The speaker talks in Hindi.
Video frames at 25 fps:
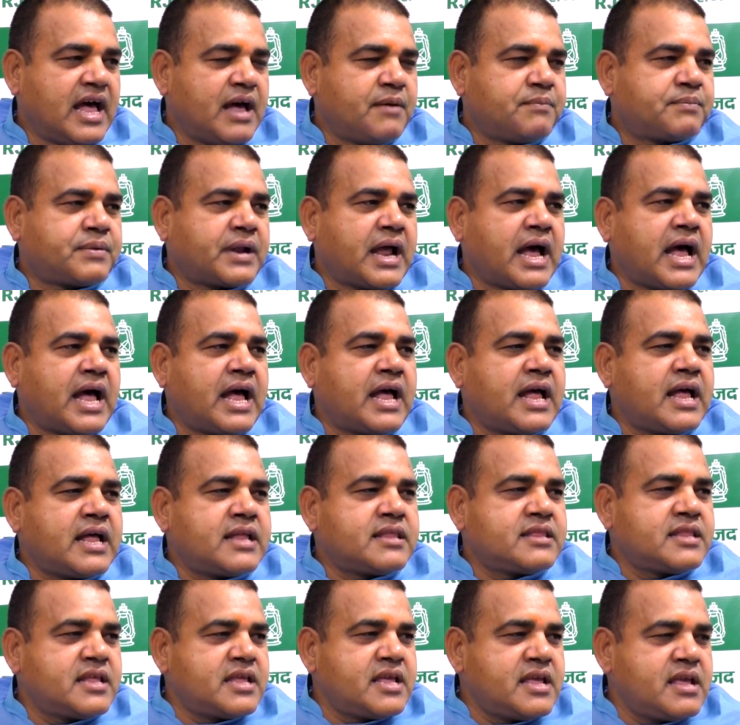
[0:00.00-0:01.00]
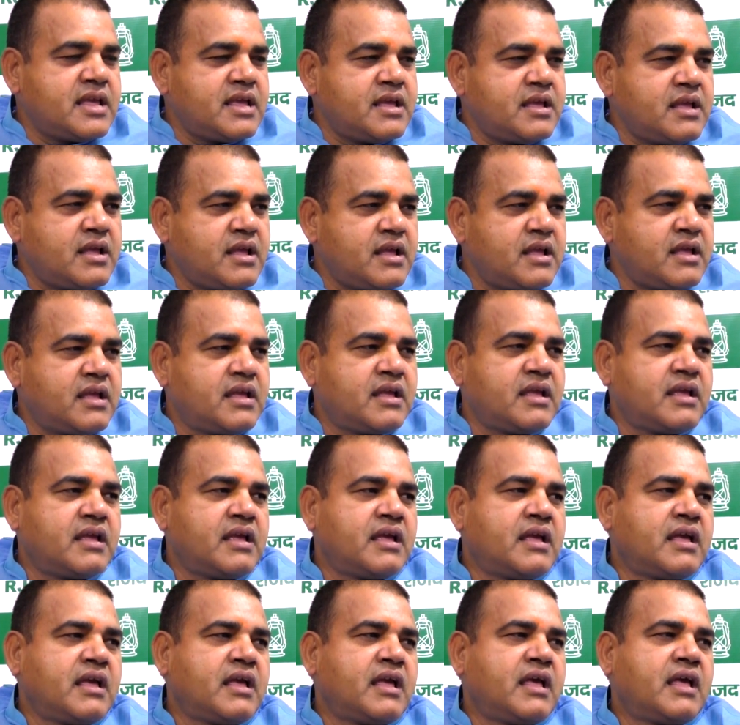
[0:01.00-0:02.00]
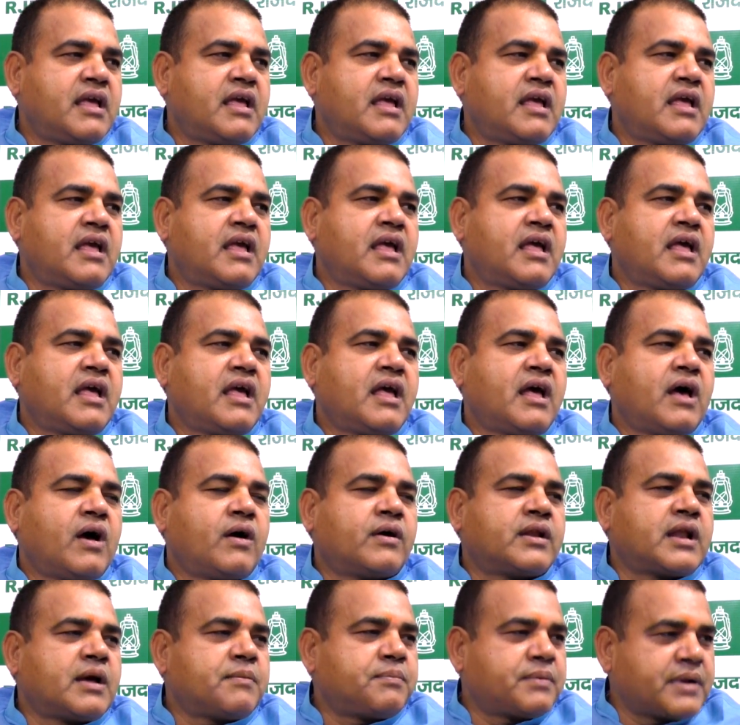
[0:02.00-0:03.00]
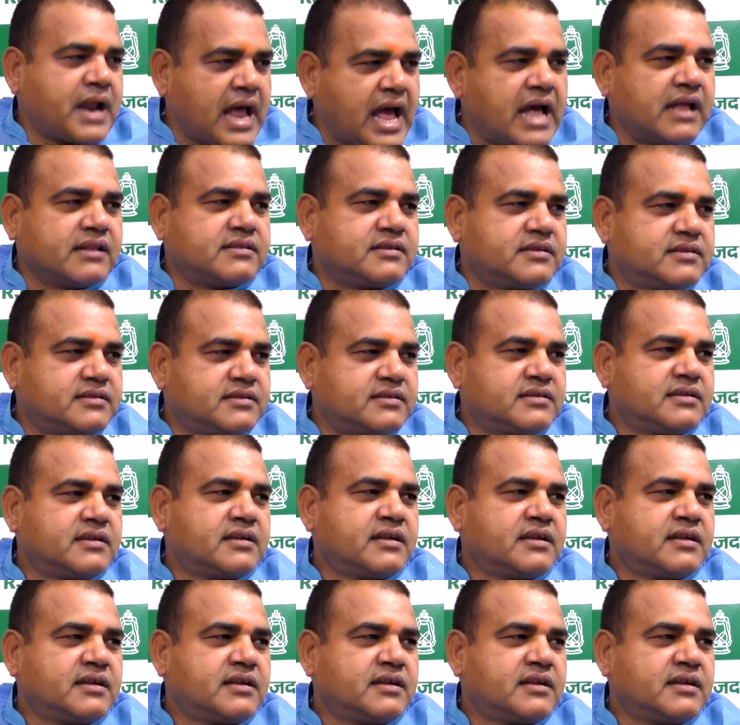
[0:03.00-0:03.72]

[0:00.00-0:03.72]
अपराधी और अपराध